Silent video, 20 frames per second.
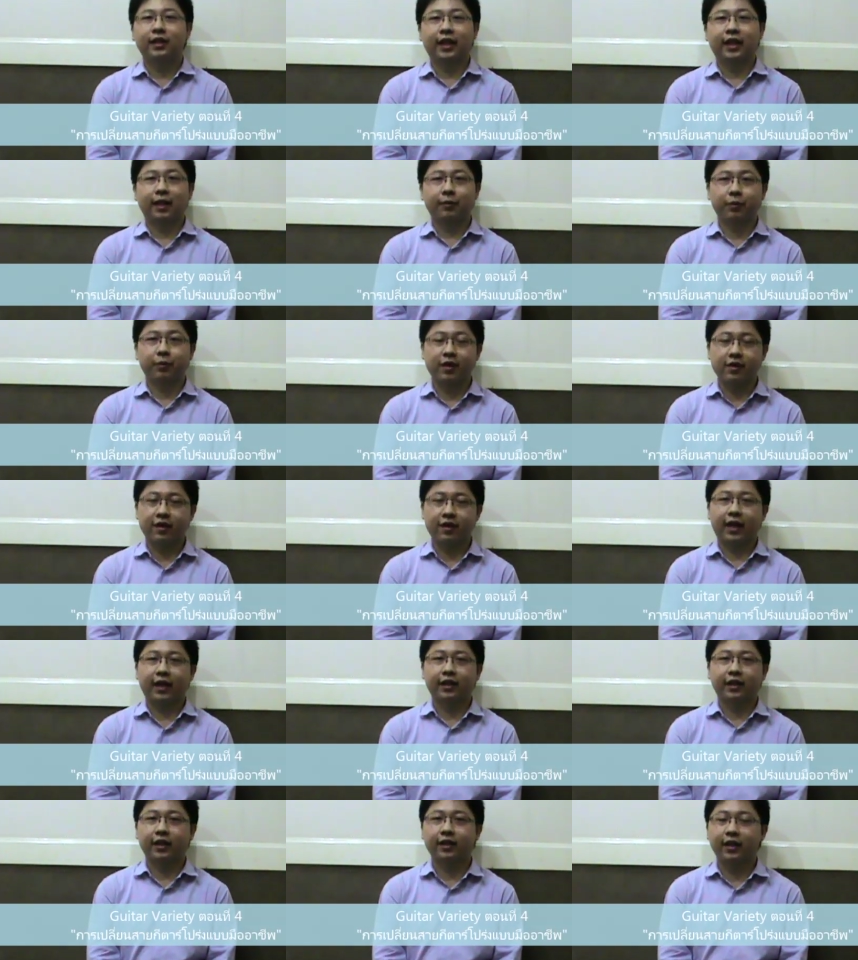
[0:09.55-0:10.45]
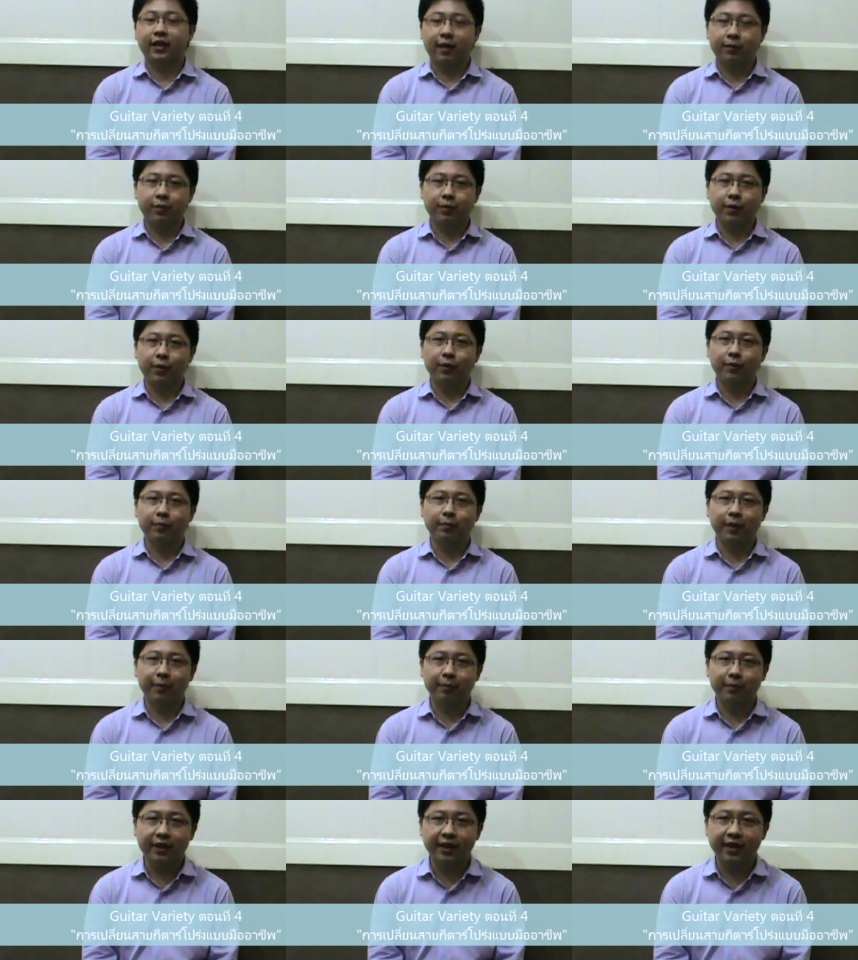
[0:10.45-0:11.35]
การเปลี่ยนสายกีตาร์โปร่ง
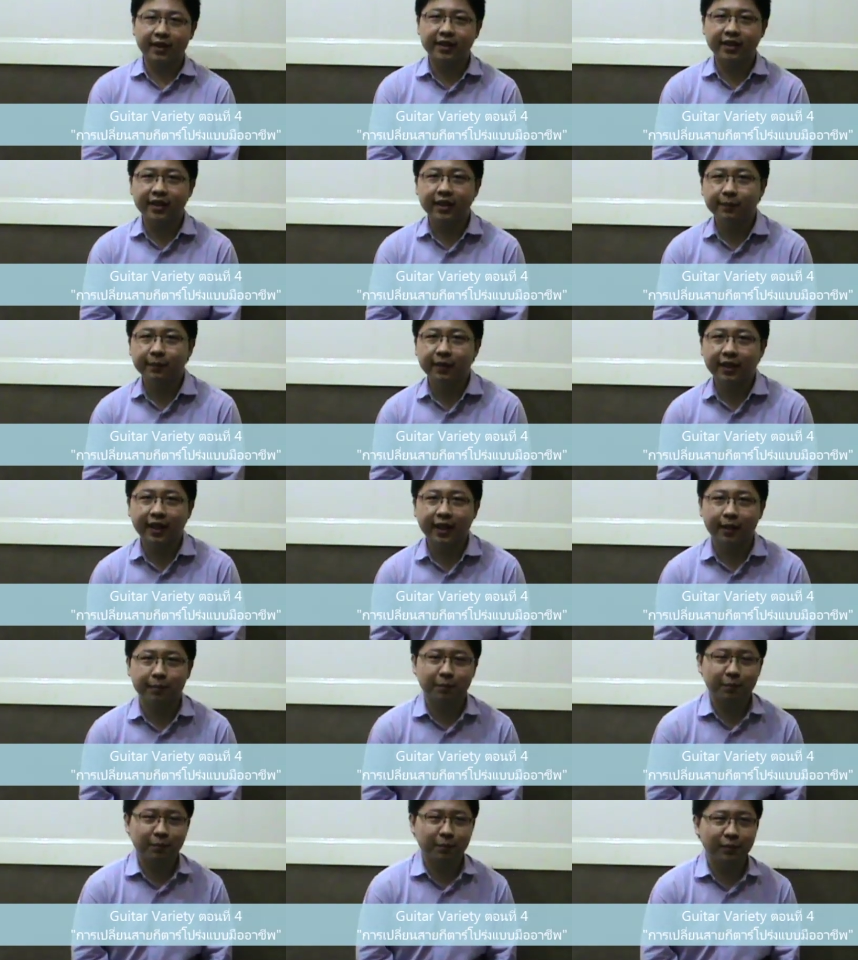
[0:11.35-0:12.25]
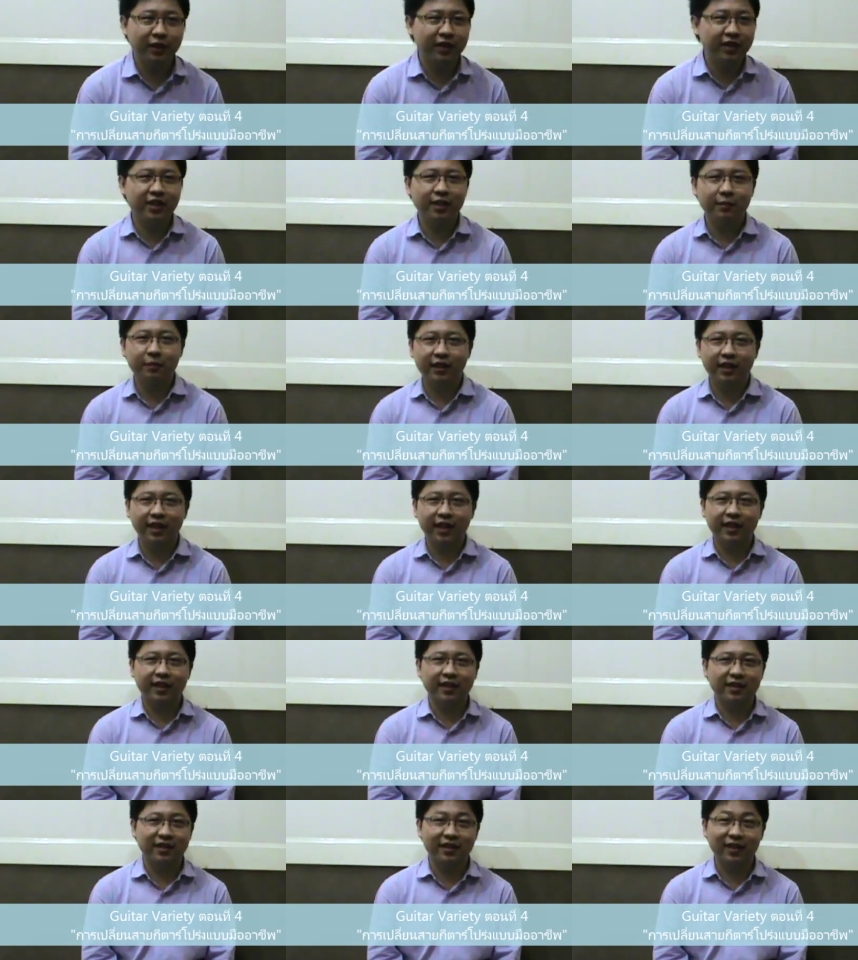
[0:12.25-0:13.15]
แบบมืออาชีพนะครับมืออาชีพยังไง
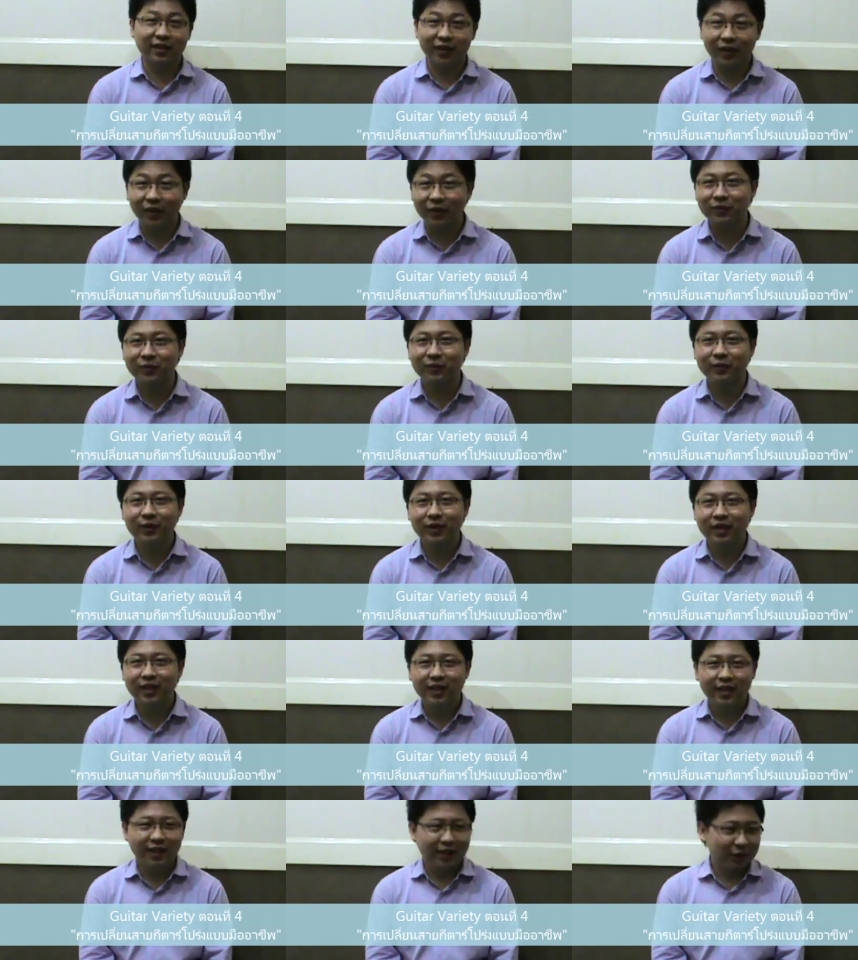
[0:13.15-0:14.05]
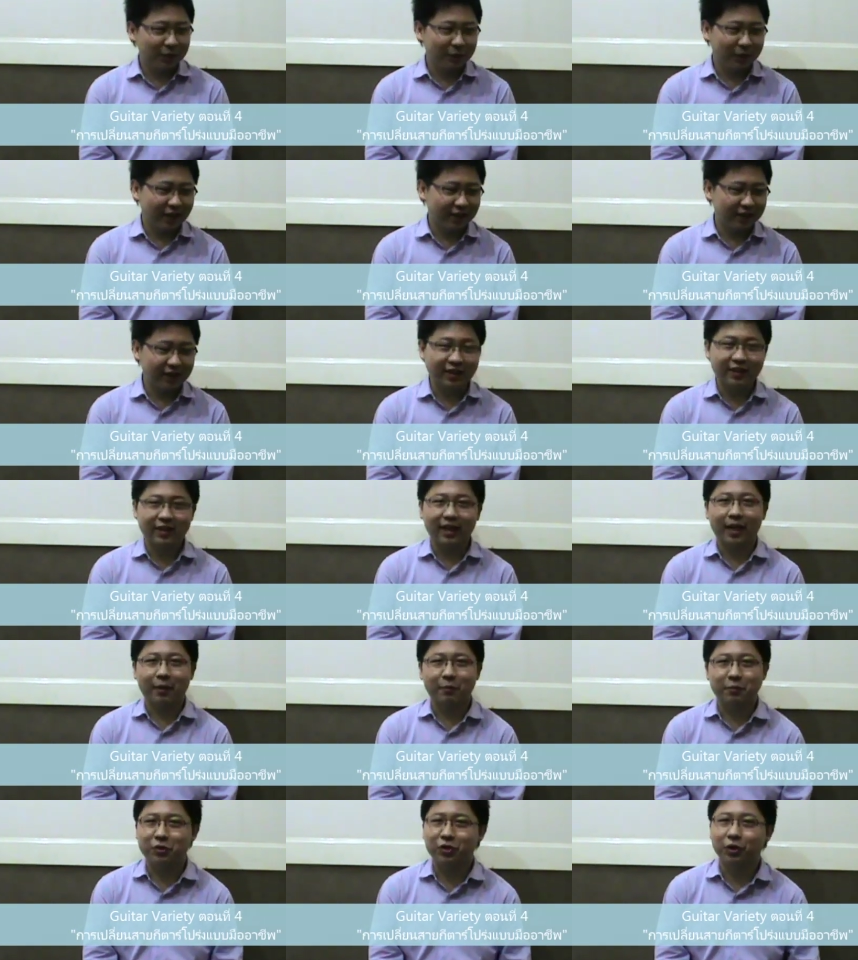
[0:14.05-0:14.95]
เดี๋ยวลองมาติด
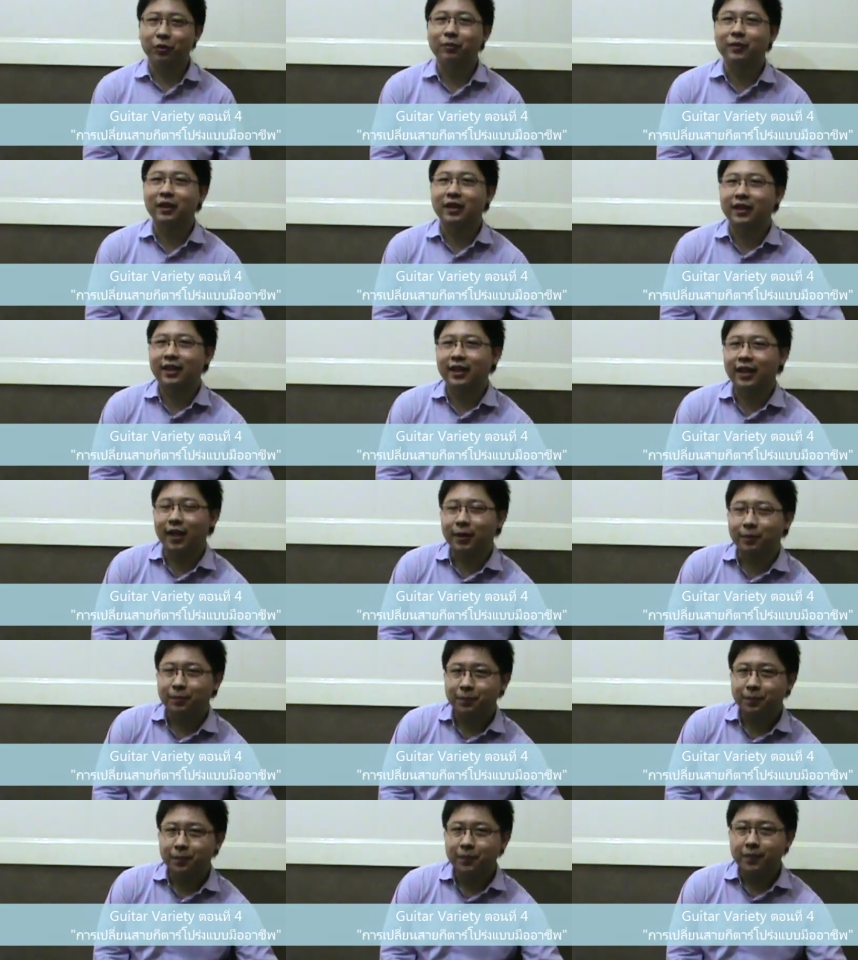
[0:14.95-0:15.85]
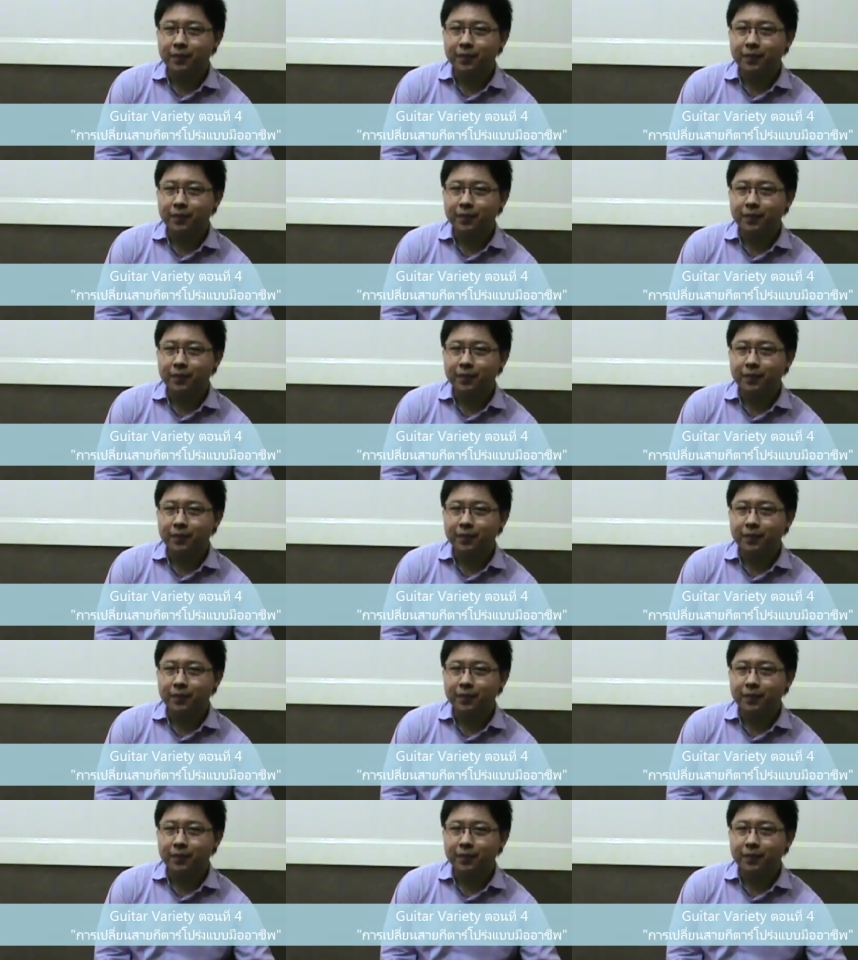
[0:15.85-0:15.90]
ตามชมกันนะครับ